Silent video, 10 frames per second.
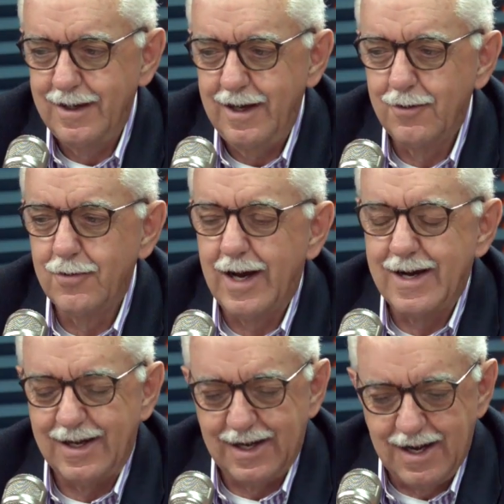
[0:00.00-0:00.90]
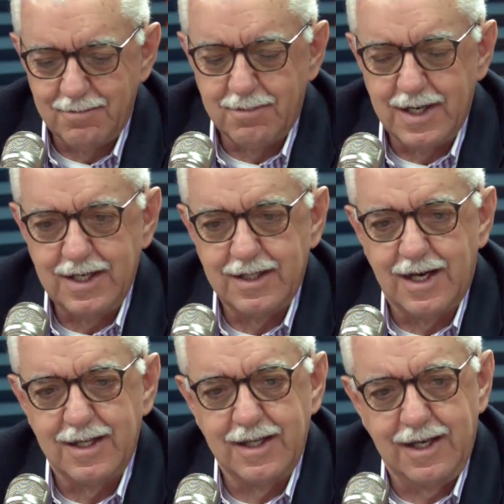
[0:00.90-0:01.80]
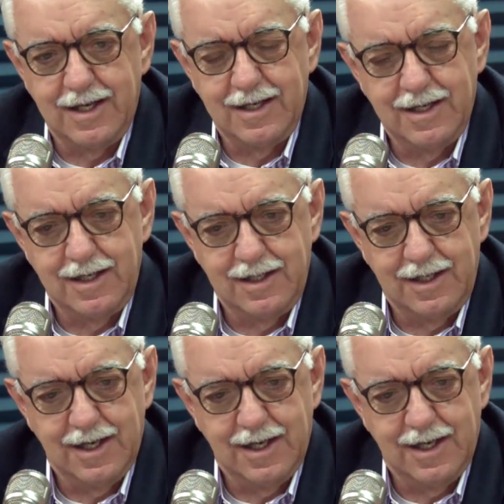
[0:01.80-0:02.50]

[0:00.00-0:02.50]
en una gran variedad de,